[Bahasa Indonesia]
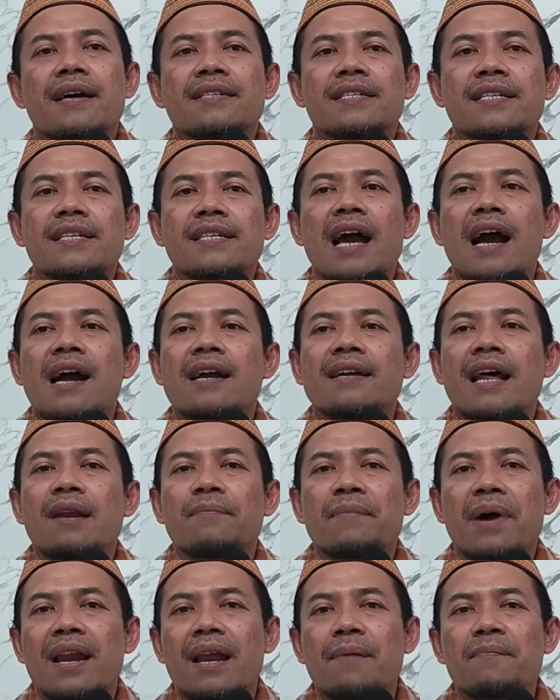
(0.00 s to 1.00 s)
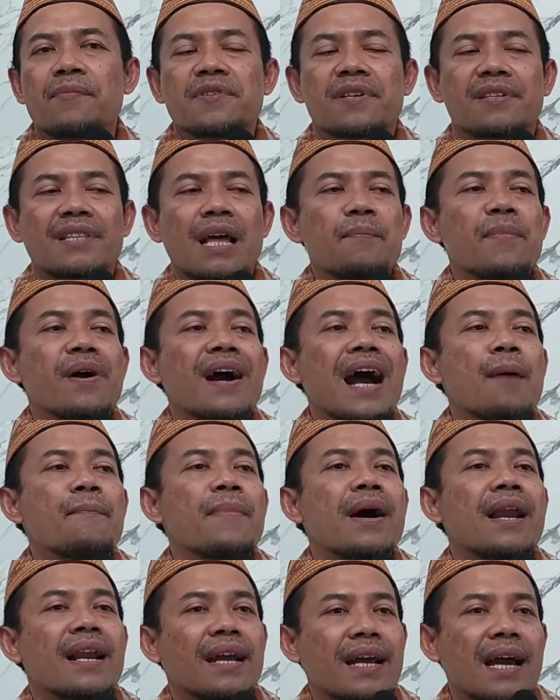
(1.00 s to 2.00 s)
siang dan malam serta
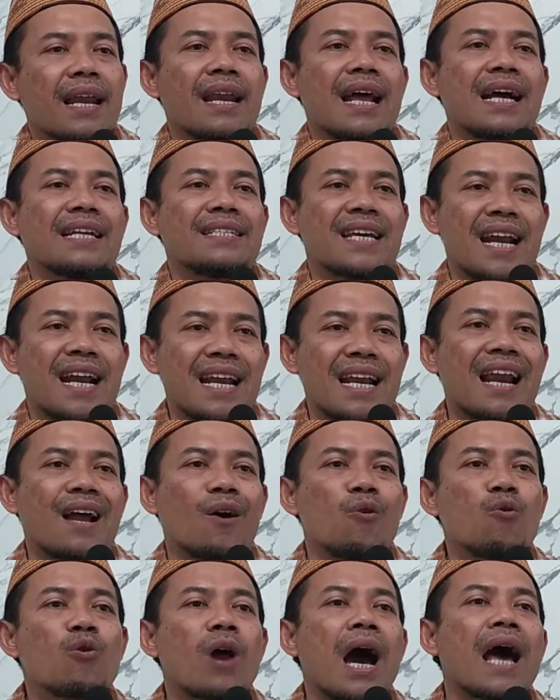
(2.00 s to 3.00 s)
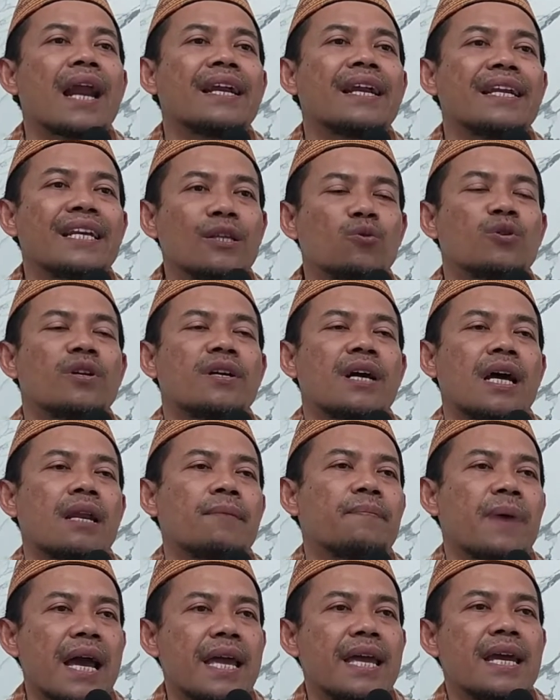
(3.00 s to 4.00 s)
mengamalkan ajaran Al-Quran itu
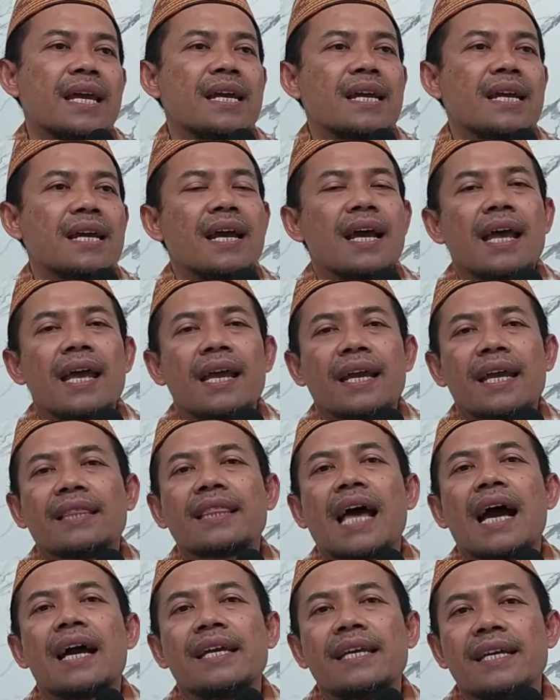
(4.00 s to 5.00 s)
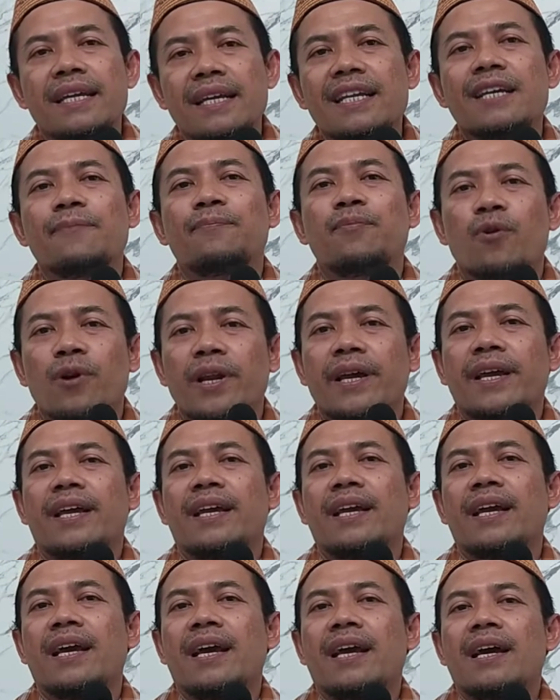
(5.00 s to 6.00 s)
dengan baik kita iri boleh
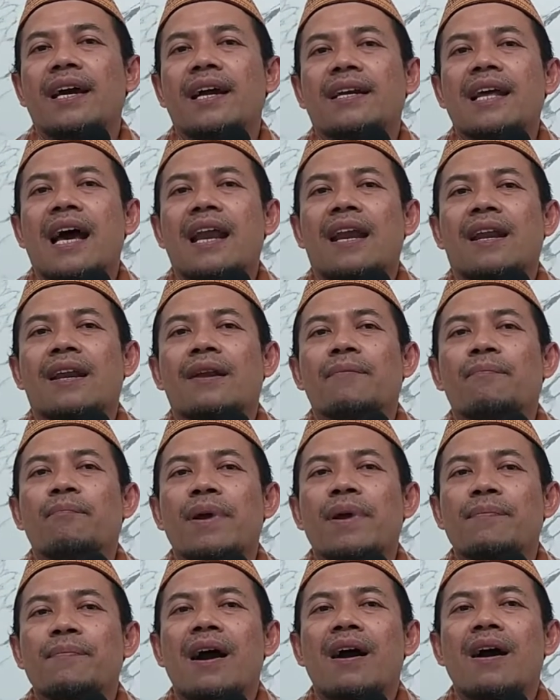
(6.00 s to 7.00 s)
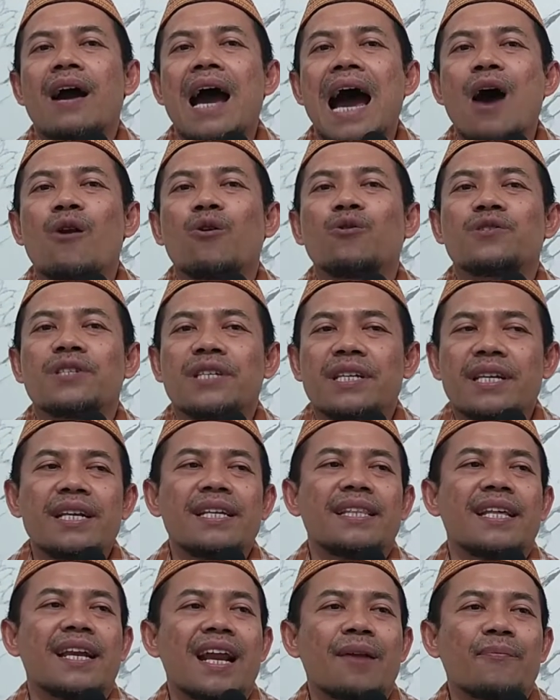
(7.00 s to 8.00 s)
dan memang harus
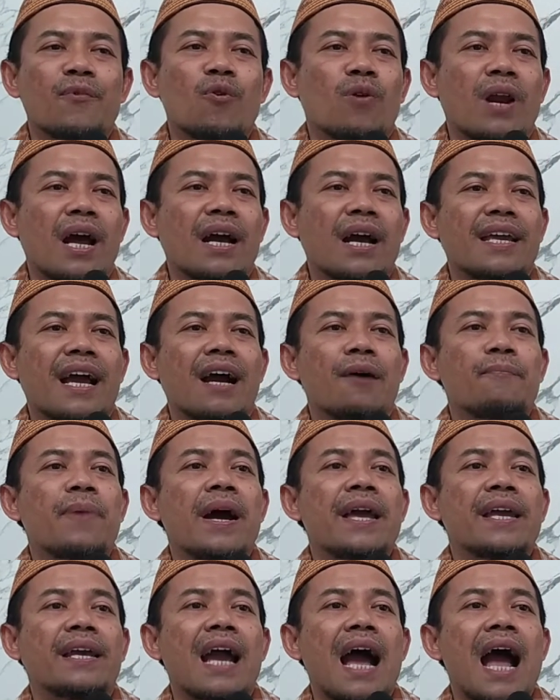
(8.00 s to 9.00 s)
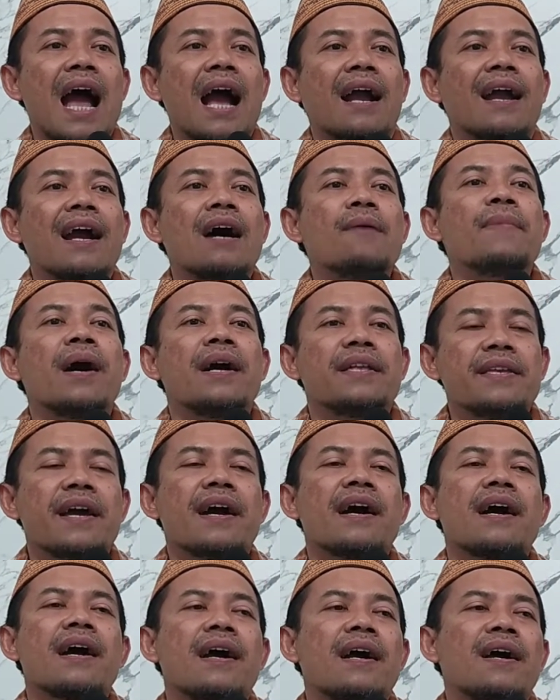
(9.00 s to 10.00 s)
iri terhadap orang yang baik
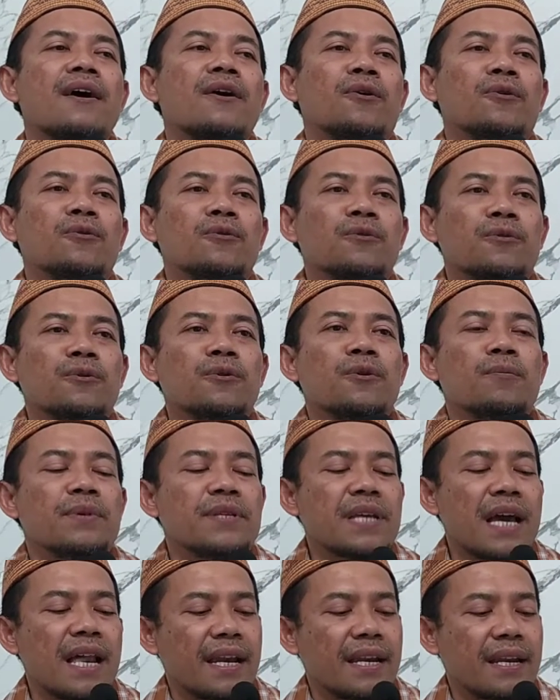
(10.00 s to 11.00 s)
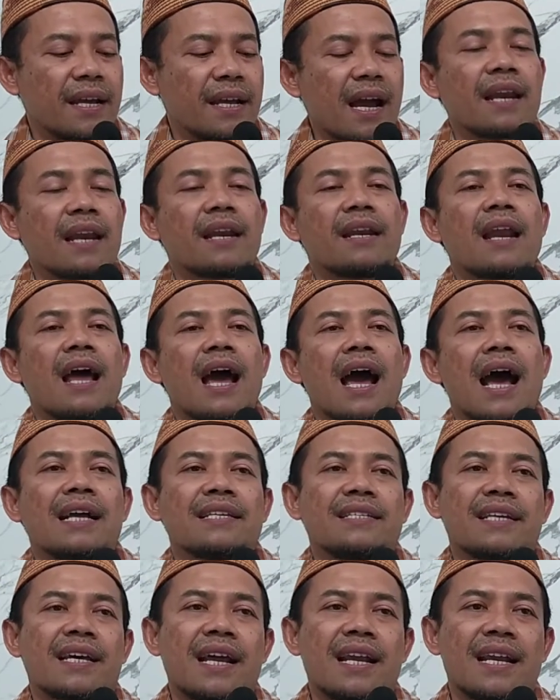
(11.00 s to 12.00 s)
agamanya untuk menjalankan
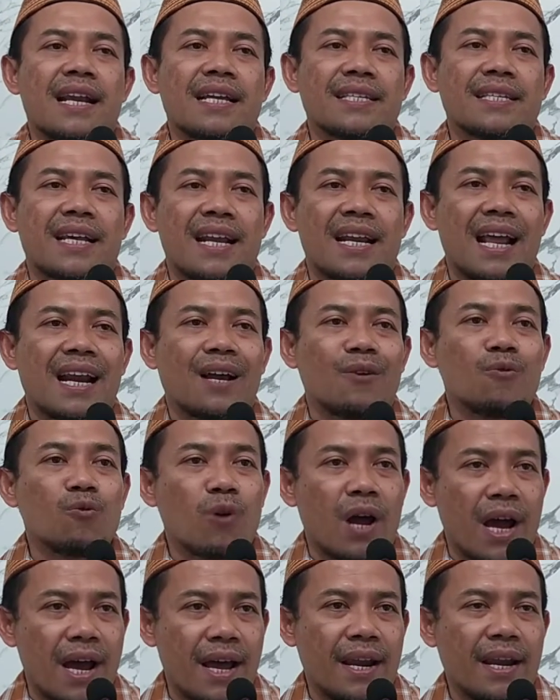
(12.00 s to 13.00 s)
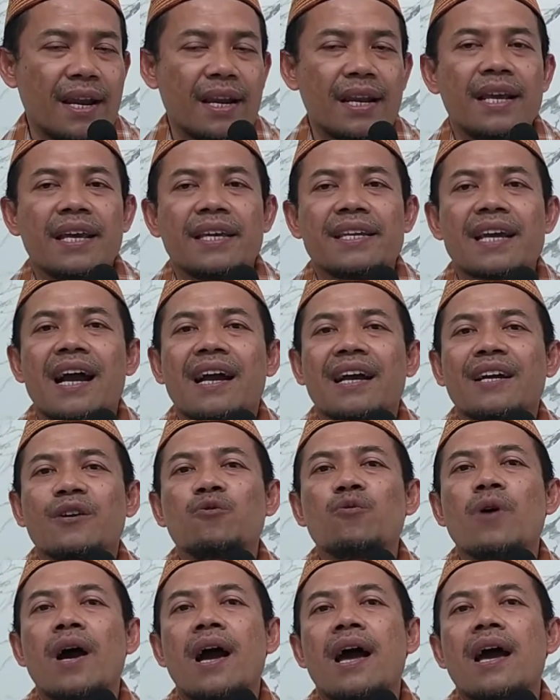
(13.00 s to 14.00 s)
ajaran-ajaran Al-Quran. Yang
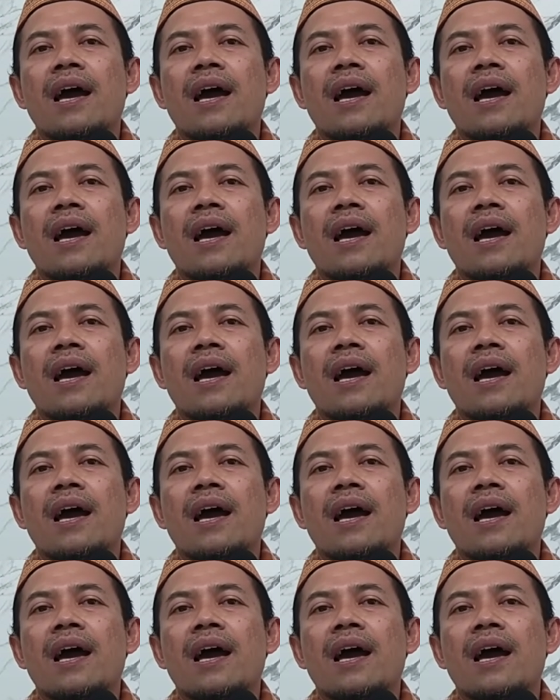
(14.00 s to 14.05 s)
kedua,